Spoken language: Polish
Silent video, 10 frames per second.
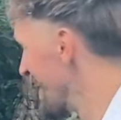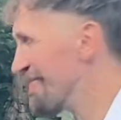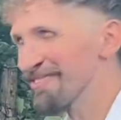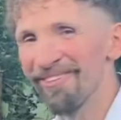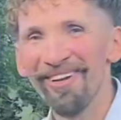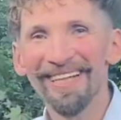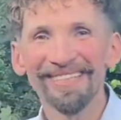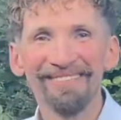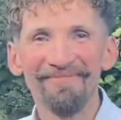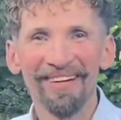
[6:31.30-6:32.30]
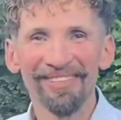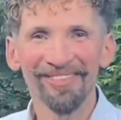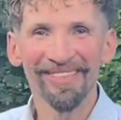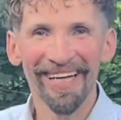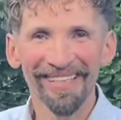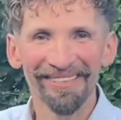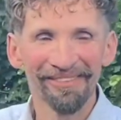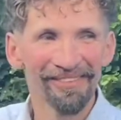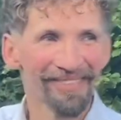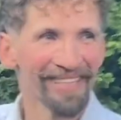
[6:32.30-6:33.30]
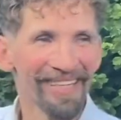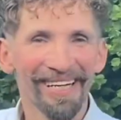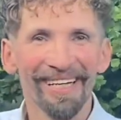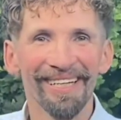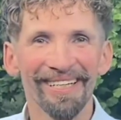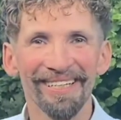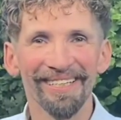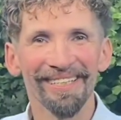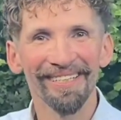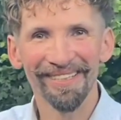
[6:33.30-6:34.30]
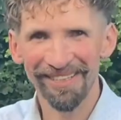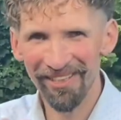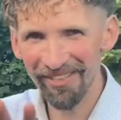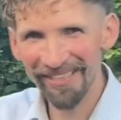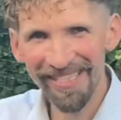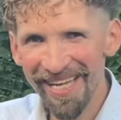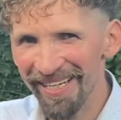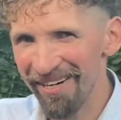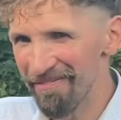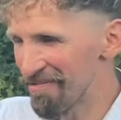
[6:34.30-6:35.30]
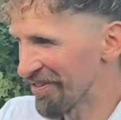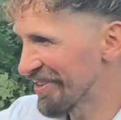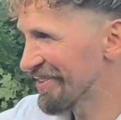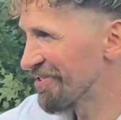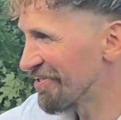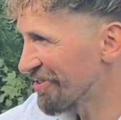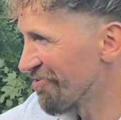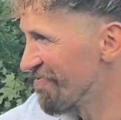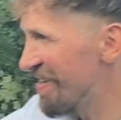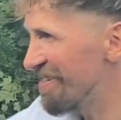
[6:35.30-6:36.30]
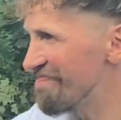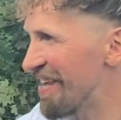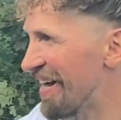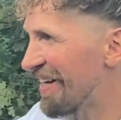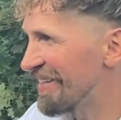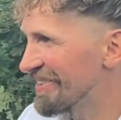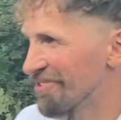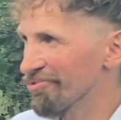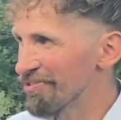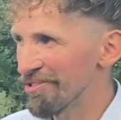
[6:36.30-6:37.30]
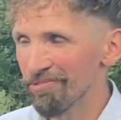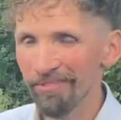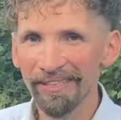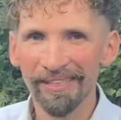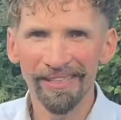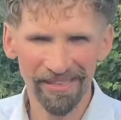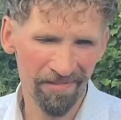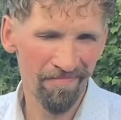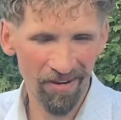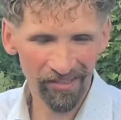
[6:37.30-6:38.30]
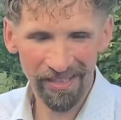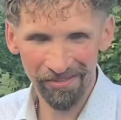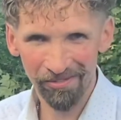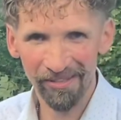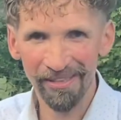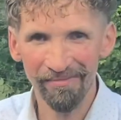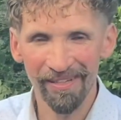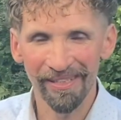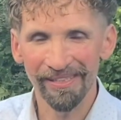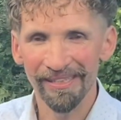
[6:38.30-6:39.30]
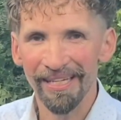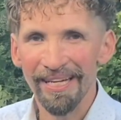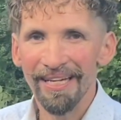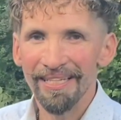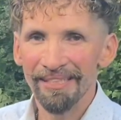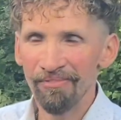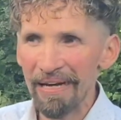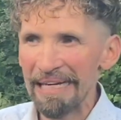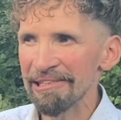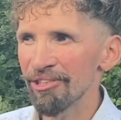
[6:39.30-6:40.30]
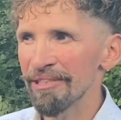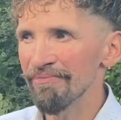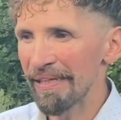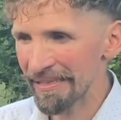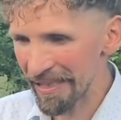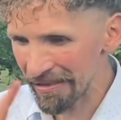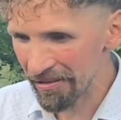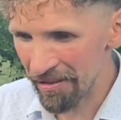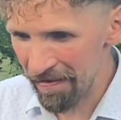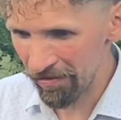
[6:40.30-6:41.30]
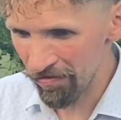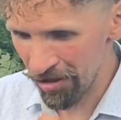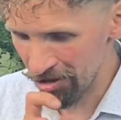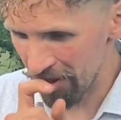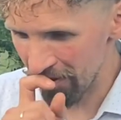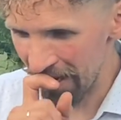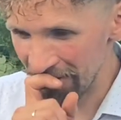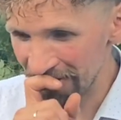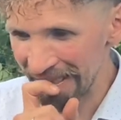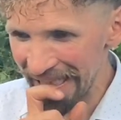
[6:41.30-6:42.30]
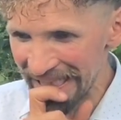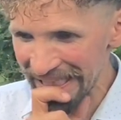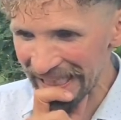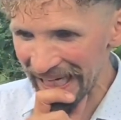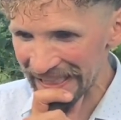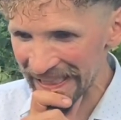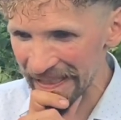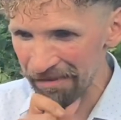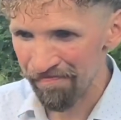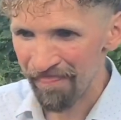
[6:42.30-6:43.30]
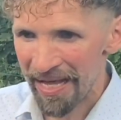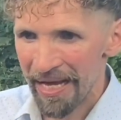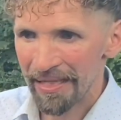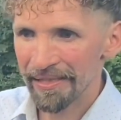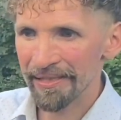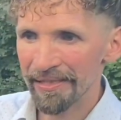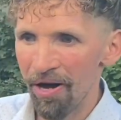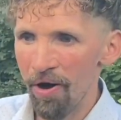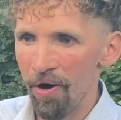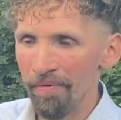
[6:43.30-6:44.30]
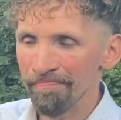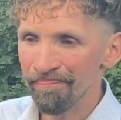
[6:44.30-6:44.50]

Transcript: w Królestwie Marcina. E, to jest jego po prostu, on to uwielbia, różne kurki, to są młode kurki, więc słuchajcie. I wracając do tematu naszego, naszej rejestracji, to